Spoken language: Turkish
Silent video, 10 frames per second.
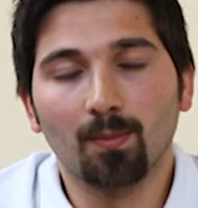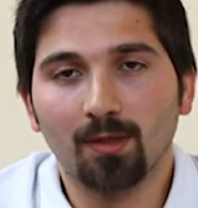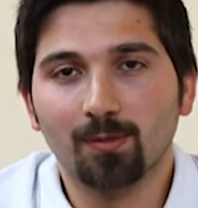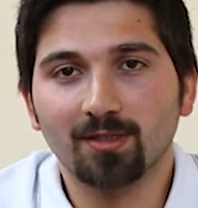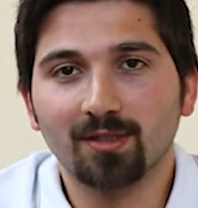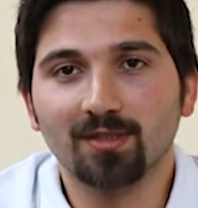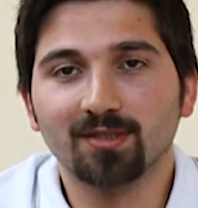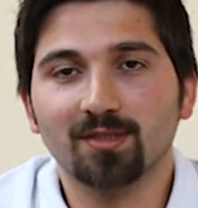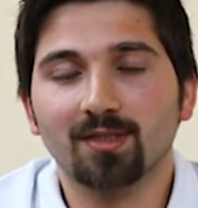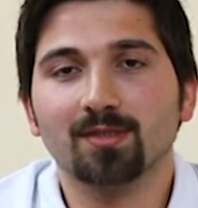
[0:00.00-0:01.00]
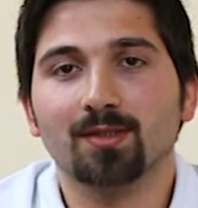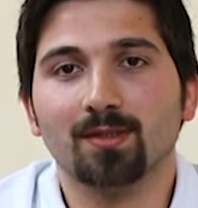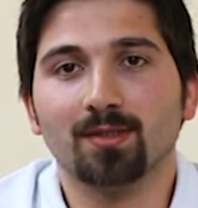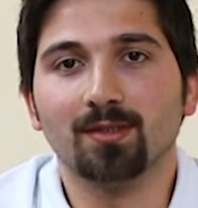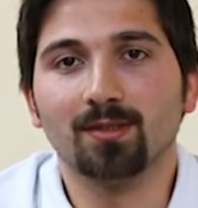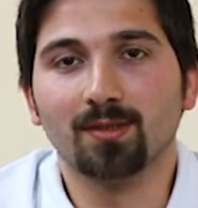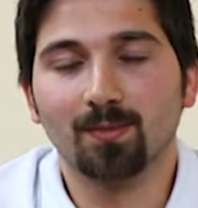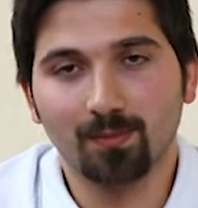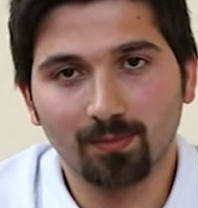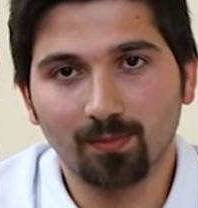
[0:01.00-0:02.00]
Merhaba arkadaşlar. Ee,
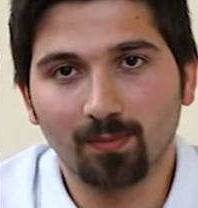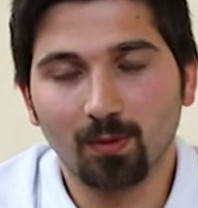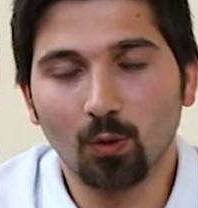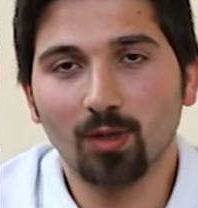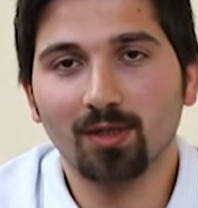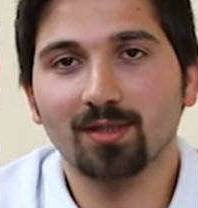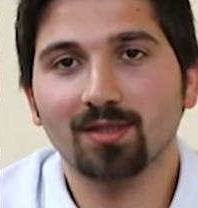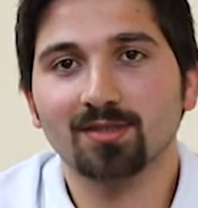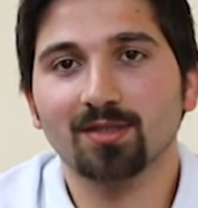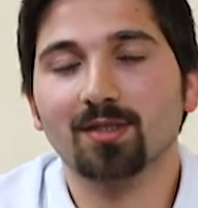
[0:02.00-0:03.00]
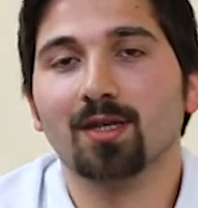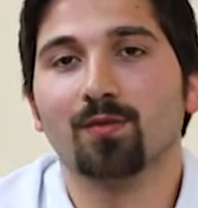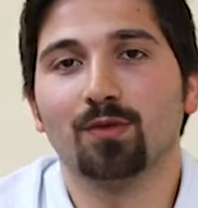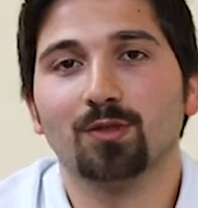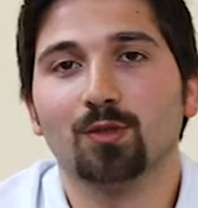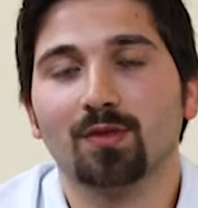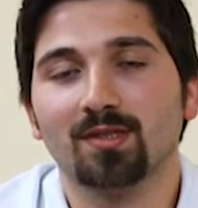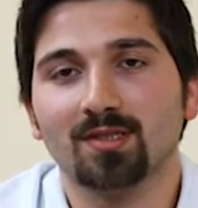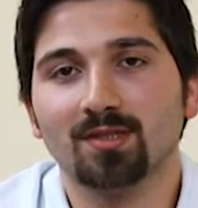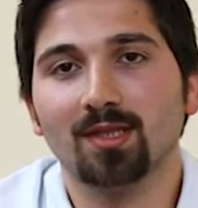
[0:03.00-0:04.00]
Gökhan Karaca, Fırat
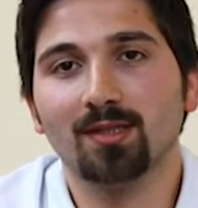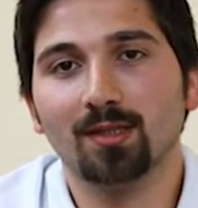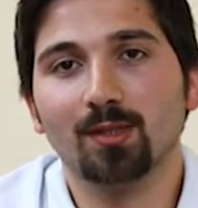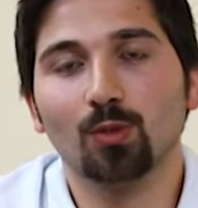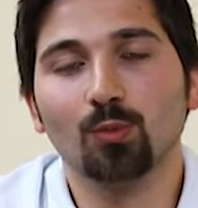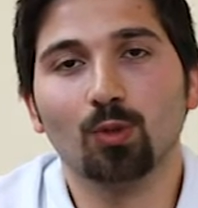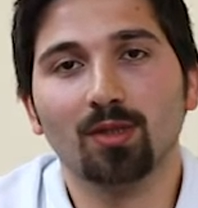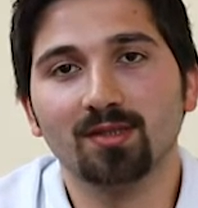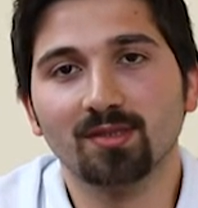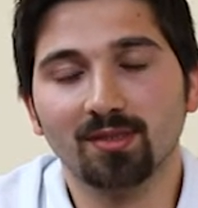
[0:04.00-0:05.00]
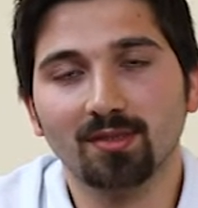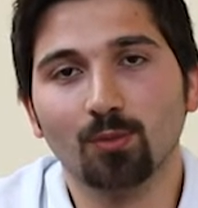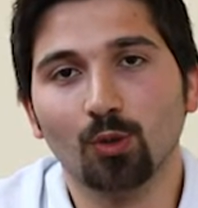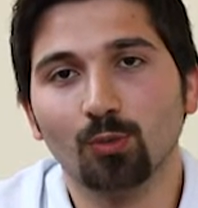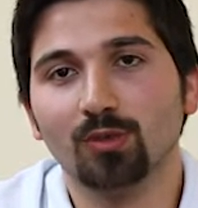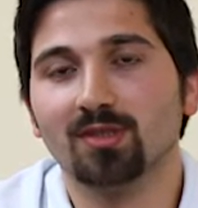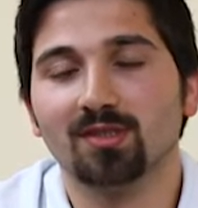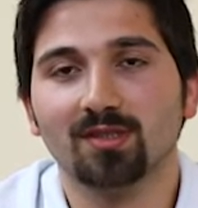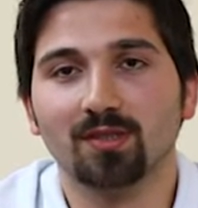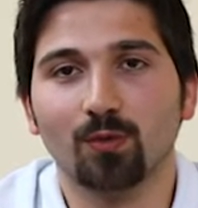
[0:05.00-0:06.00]
Üniversitesi Elektrik Elektronik Mühendisliği bölümü
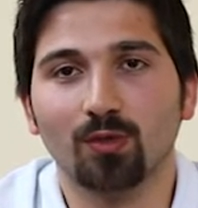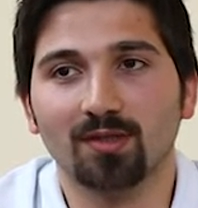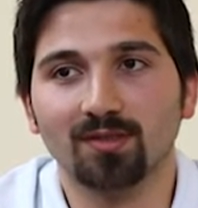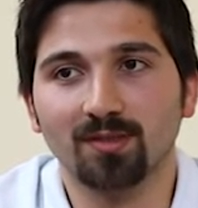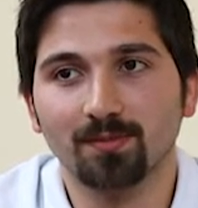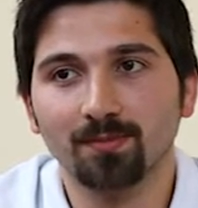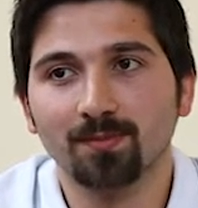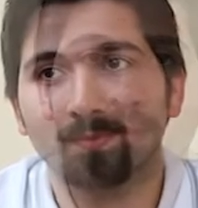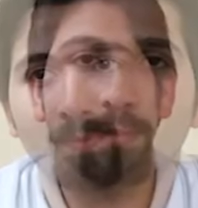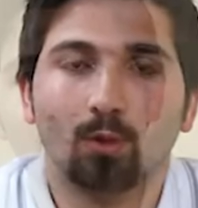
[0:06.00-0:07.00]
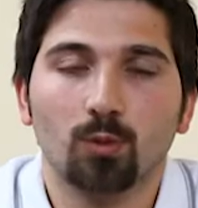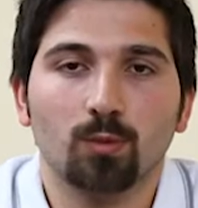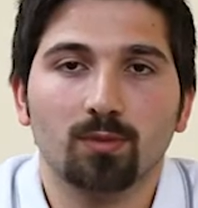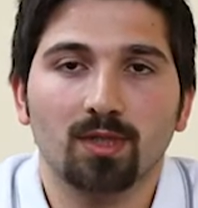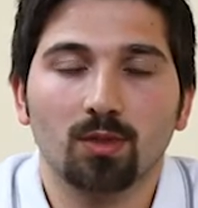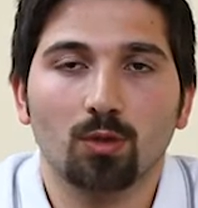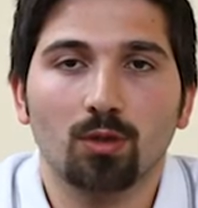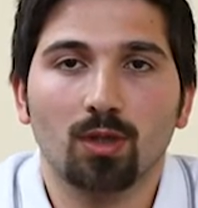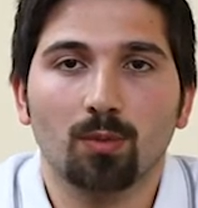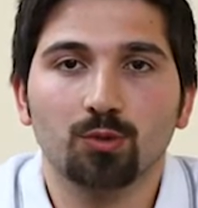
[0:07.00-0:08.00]
2. sınıf öğrencisiyim. Bölümüm
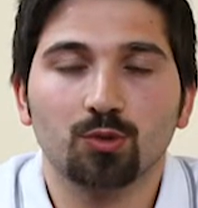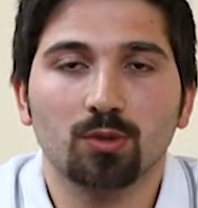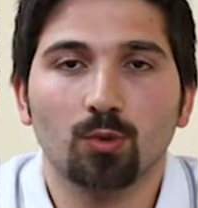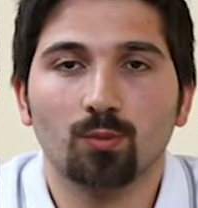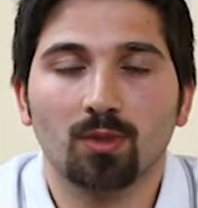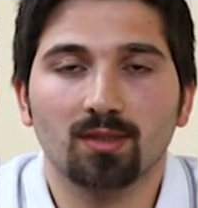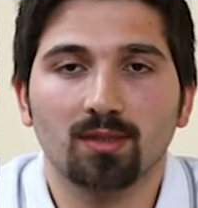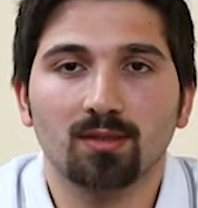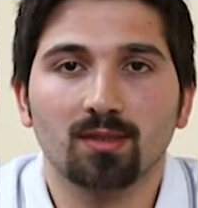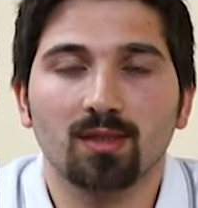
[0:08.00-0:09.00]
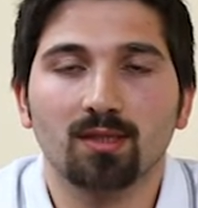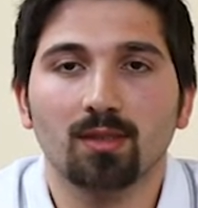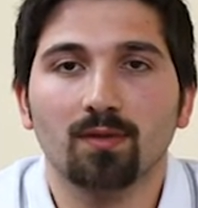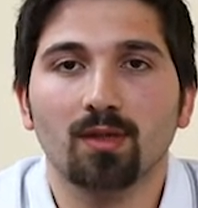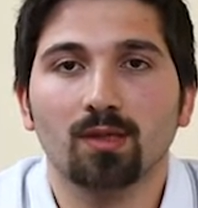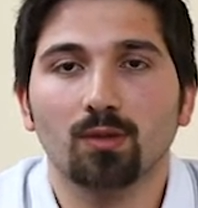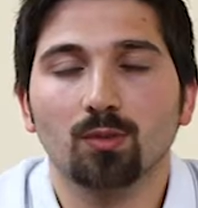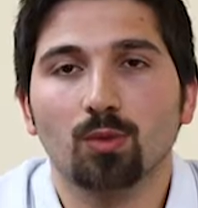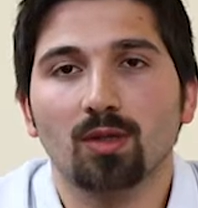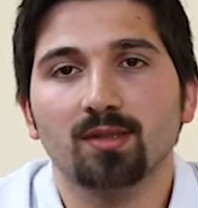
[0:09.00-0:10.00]
rektörlük kampüsünde bulunmaktadır. Elektrik ve
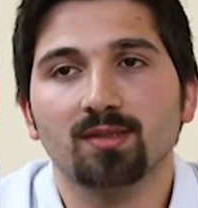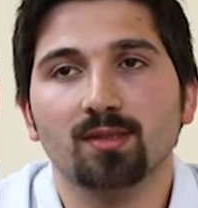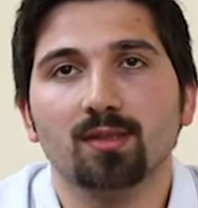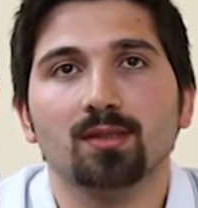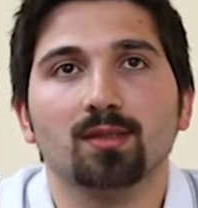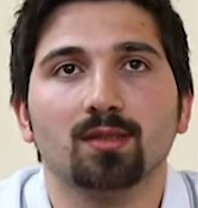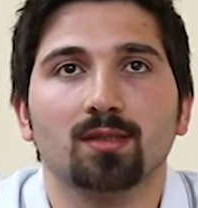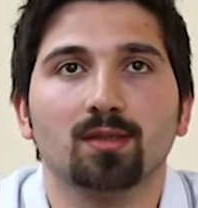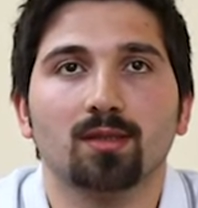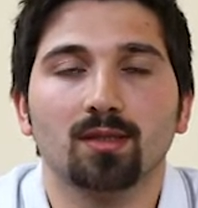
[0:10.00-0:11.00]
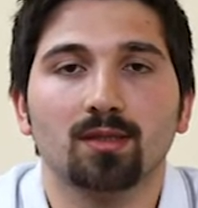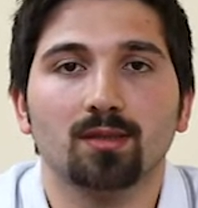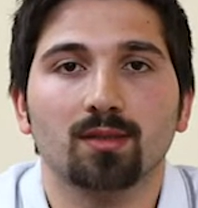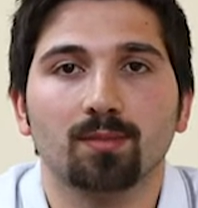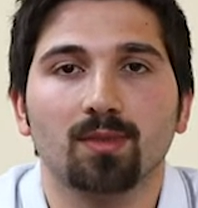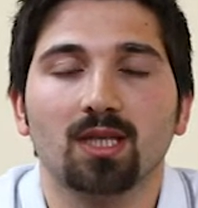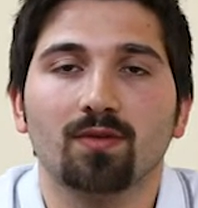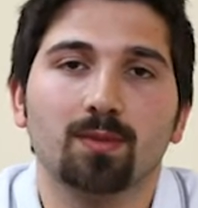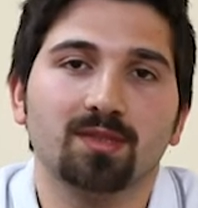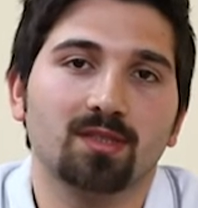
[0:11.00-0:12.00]
elektronik mühendisliği e, alanında
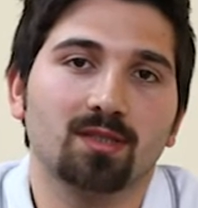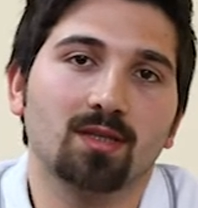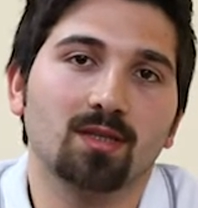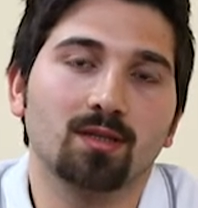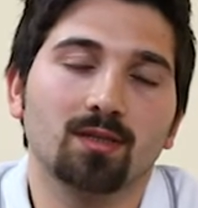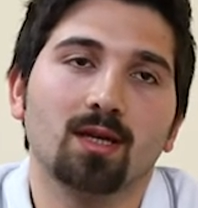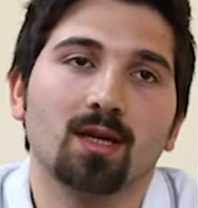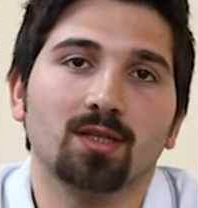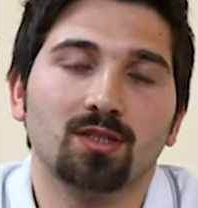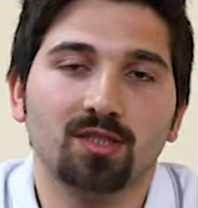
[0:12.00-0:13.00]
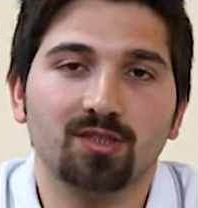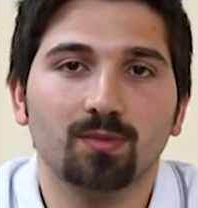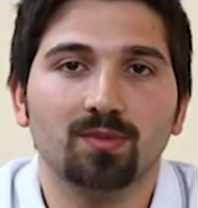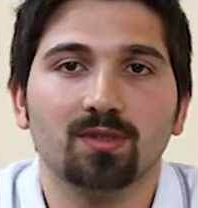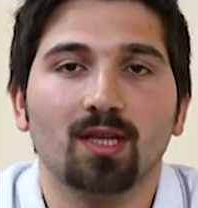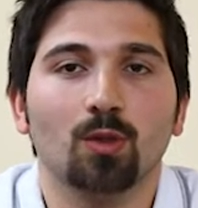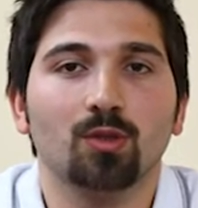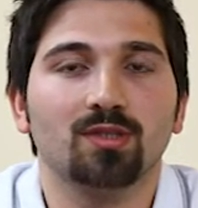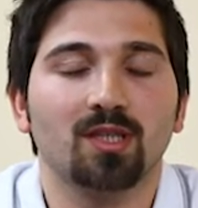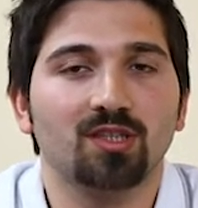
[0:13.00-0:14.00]
bilgi ve beceriye dayalı girişimci,
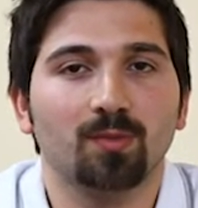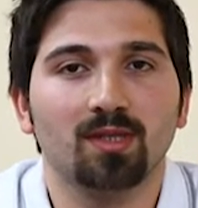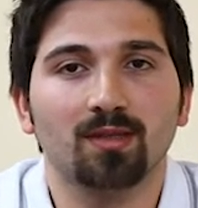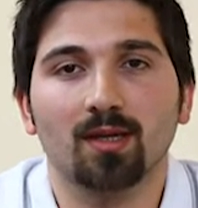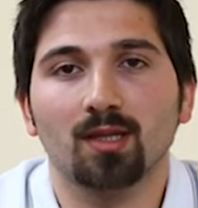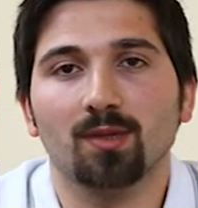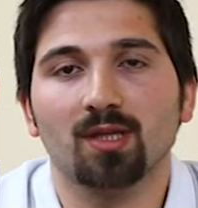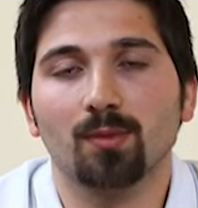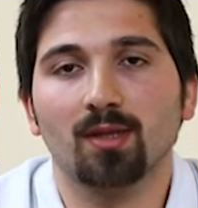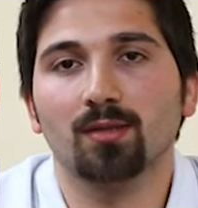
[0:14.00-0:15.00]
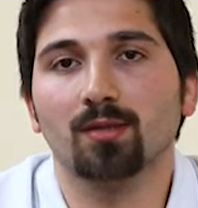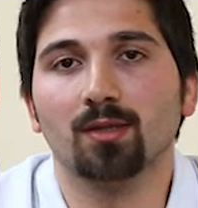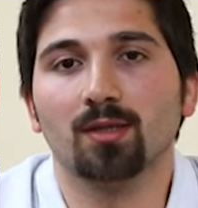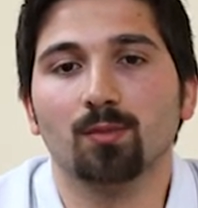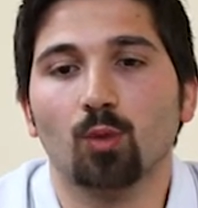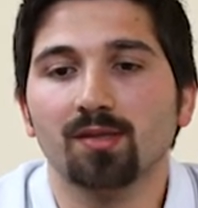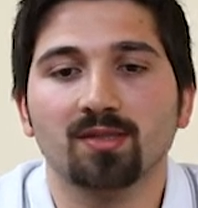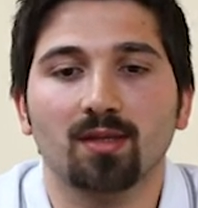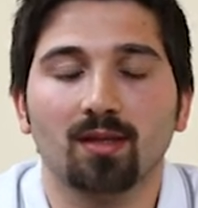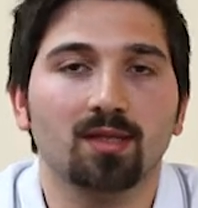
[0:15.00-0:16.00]
teknolojik gelişmeleri takip edebilen e,
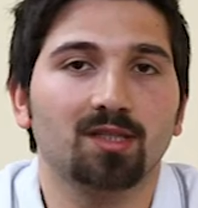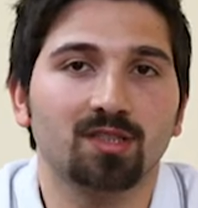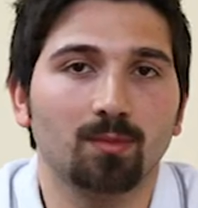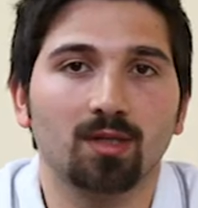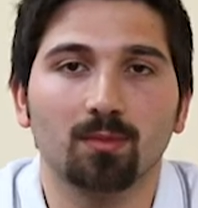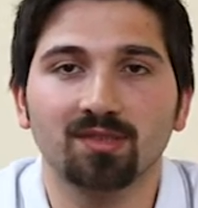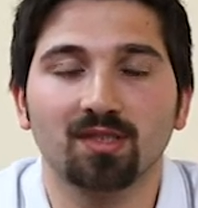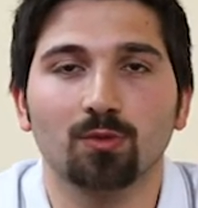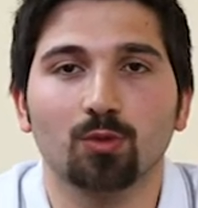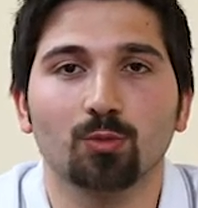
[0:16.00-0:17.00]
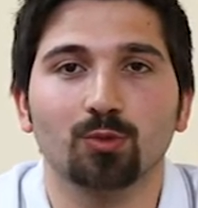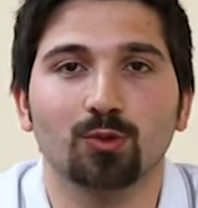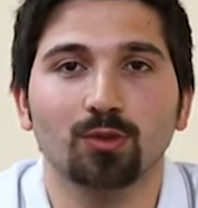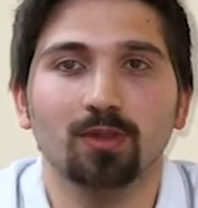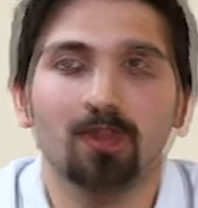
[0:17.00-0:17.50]
mühendis adayları yetiştirmek amacıyla kurulmuştur.